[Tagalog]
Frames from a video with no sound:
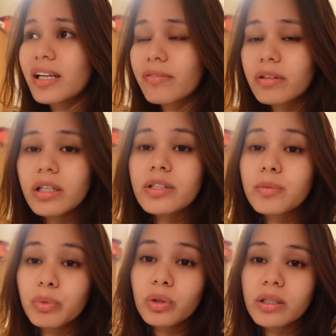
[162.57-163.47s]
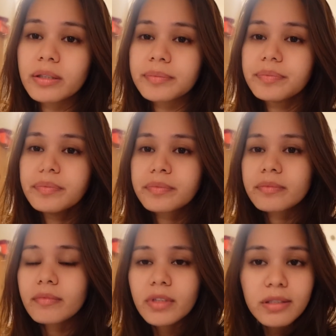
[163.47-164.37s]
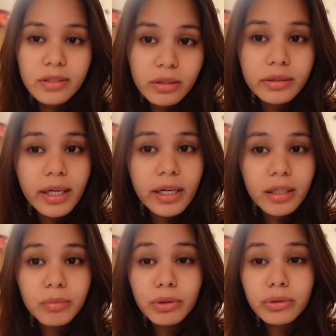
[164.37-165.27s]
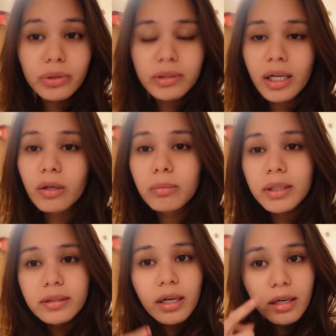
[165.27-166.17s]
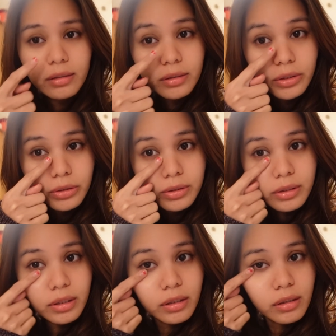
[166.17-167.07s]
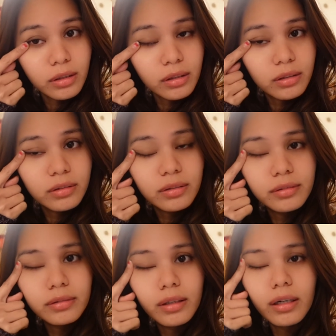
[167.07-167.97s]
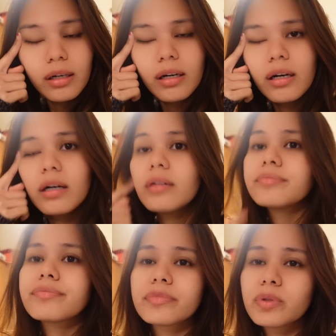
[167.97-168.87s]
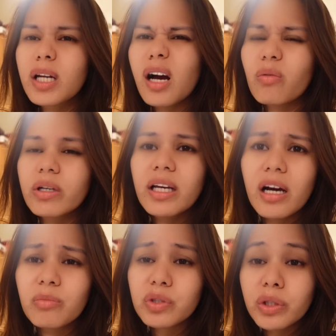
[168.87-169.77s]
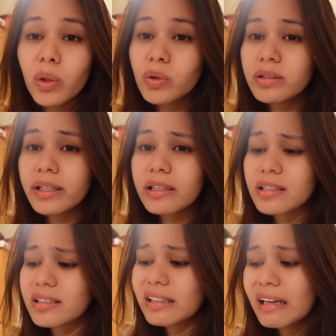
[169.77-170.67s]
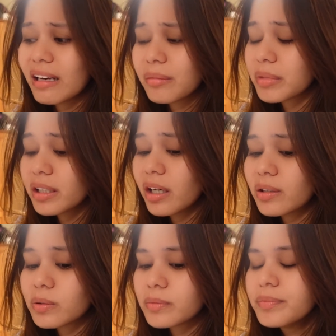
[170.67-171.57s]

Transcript: Everything is booked. So, dahil nagmugtok na ako mata, you see, um, wala akong hilamos the whole day kasi nilalamig ako.